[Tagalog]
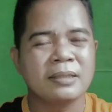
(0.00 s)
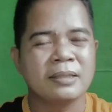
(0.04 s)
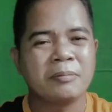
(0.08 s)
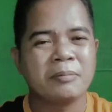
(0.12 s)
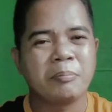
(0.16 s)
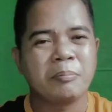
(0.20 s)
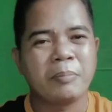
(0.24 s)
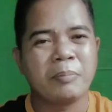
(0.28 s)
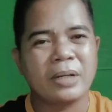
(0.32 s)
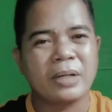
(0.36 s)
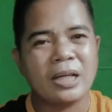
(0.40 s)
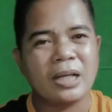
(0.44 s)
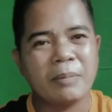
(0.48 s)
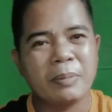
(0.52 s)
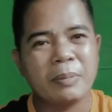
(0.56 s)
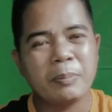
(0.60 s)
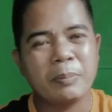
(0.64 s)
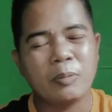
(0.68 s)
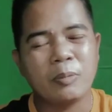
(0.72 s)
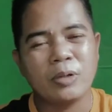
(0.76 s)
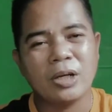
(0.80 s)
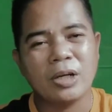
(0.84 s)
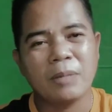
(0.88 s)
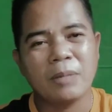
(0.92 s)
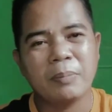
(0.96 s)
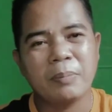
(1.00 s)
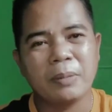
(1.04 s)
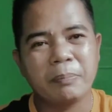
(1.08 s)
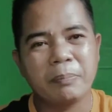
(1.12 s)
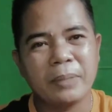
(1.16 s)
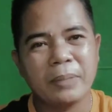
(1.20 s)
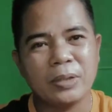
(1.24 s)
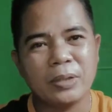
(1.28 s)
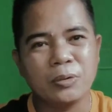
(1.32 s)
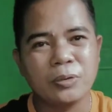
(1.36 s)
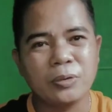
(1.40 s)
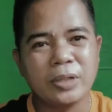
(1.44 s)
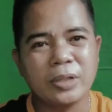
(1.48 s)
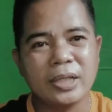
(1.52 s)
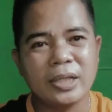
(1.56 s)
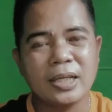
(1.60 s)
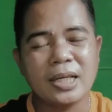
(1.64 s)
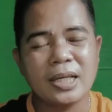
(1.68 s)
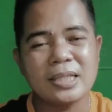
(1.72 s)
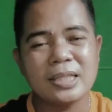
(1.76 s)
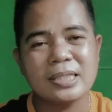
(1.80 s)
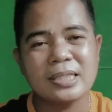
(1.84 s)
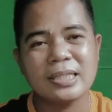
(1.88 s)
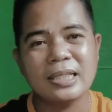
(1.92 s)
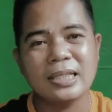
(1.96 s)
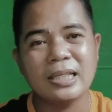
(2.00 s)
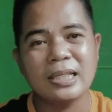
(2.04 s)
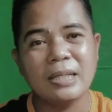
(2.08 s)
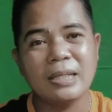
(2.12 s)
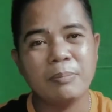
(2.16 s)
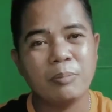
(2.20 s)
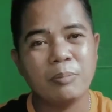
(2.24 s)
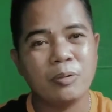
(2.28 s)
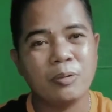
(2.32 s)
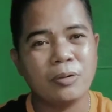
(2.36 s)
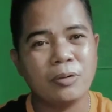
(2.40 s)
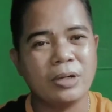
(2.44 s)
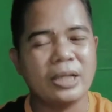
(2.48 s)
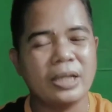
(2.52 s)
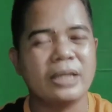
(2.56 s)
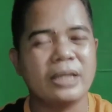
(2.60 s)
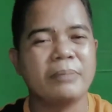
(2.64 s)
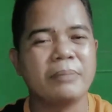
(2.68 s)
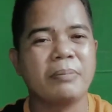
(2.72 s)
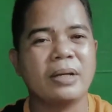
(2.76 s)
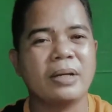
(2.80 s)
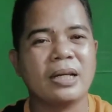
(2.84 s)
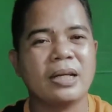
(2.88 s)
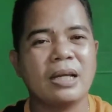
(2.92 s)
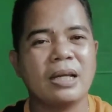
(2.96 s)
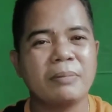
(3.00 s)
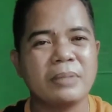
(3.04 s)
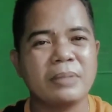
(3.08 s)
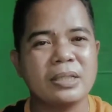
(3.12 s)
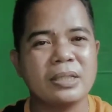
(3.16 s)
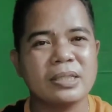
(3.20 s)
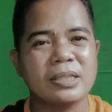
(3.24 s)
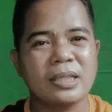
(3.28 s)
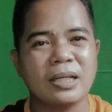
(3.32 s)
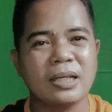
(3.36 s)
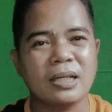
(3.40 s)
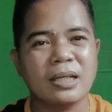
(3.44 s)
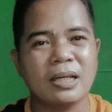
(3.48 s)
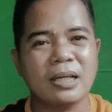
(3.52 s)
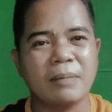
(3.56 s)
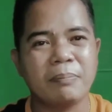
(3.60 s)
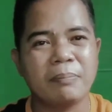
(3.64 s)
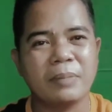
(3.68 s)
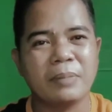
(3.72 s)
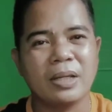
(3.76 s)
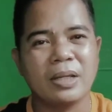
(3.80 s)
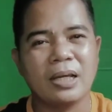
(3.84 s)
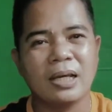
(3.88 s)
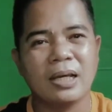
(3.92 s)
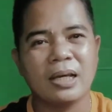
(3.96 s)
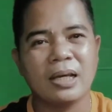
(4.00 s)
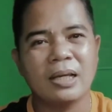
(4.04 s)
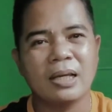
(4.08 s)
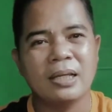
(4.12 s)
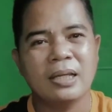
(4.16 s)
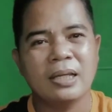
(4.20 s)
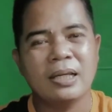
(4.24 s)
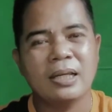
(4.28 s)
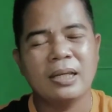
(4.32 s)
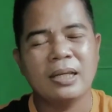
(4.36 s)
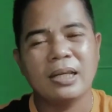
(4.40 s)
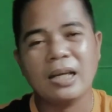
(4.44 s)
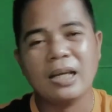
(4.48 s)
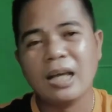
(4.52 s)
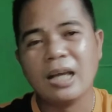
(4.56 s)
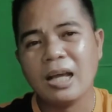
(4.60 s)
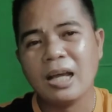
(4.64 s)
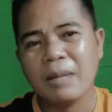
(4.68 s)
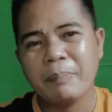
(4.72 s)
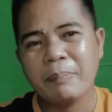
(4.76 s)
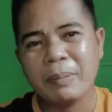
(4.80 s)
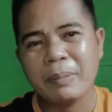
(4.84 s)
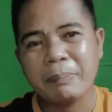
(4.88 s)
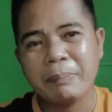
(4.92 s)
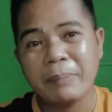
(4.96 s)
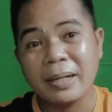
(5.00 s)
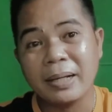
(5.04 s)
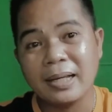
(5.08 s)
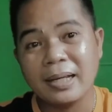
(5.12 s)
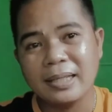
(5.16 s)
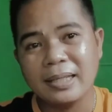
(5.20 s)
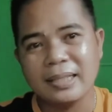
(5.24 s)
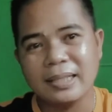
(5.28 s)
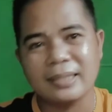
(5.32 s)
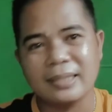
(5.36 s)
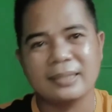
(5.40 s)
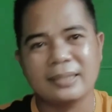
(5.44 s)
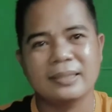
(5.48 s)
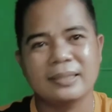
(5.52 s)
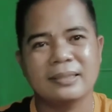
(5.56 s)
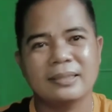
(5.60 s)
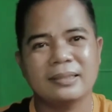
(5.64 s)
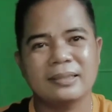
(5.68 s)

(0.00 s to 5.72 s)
marami pong nakapagpatunay na ang sili po ay maraming sangkap na nakakapagpagaling